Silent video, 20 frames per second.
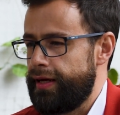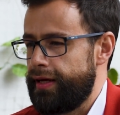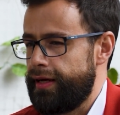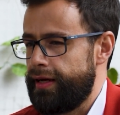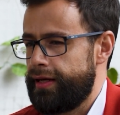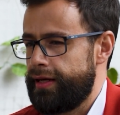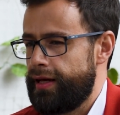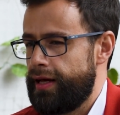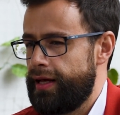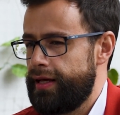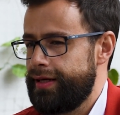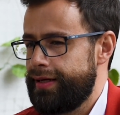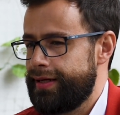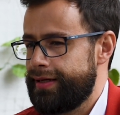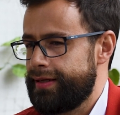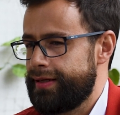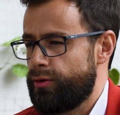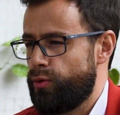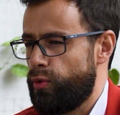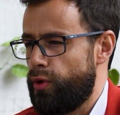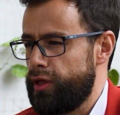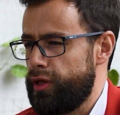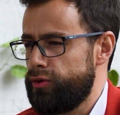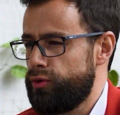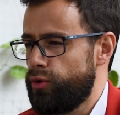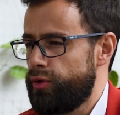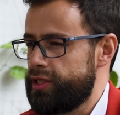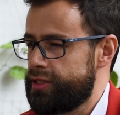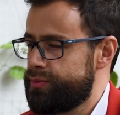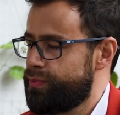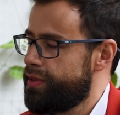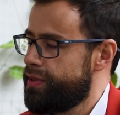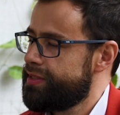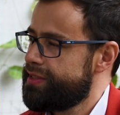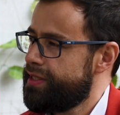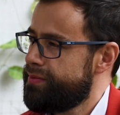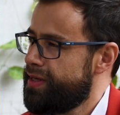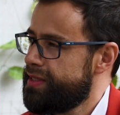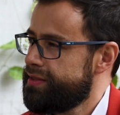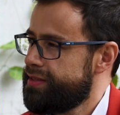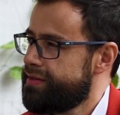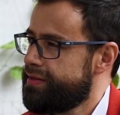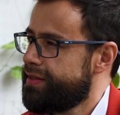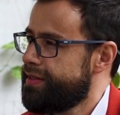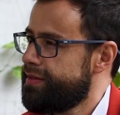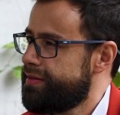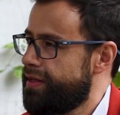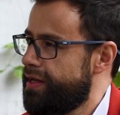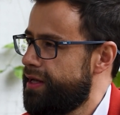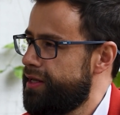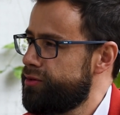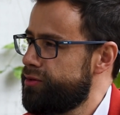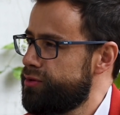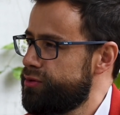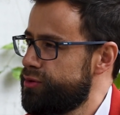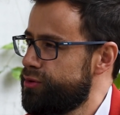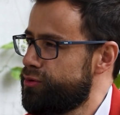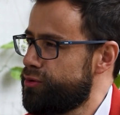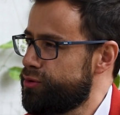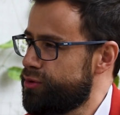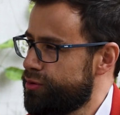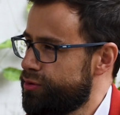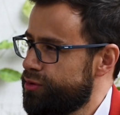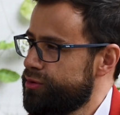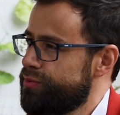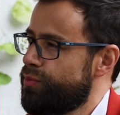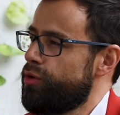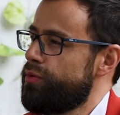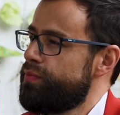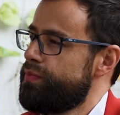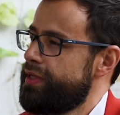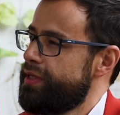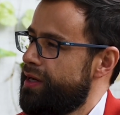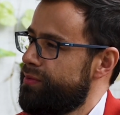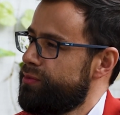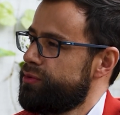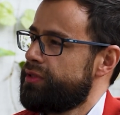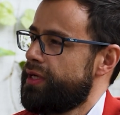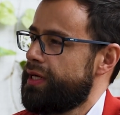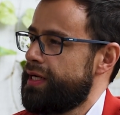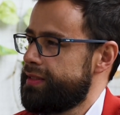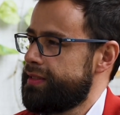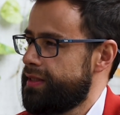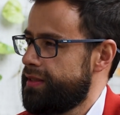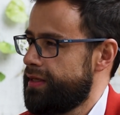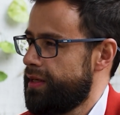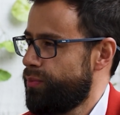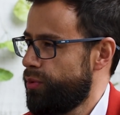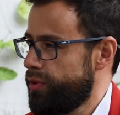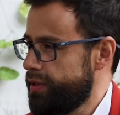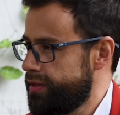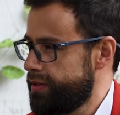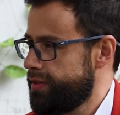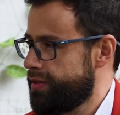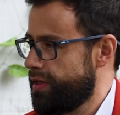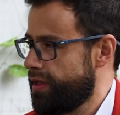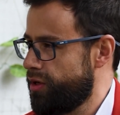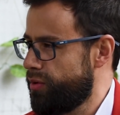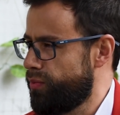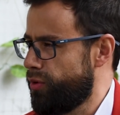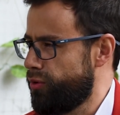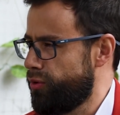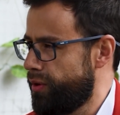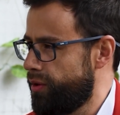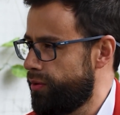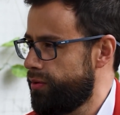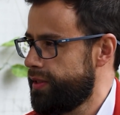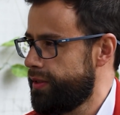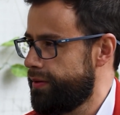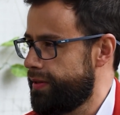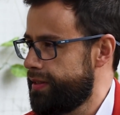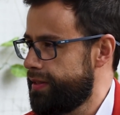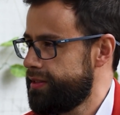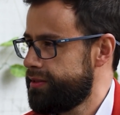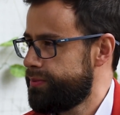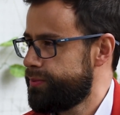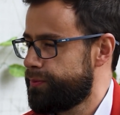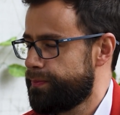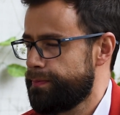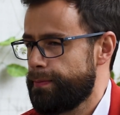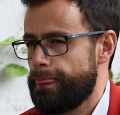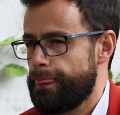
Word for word: era cuando después de más de 30 años nosotros volvíamos a la escena política como nuevo liberalismo.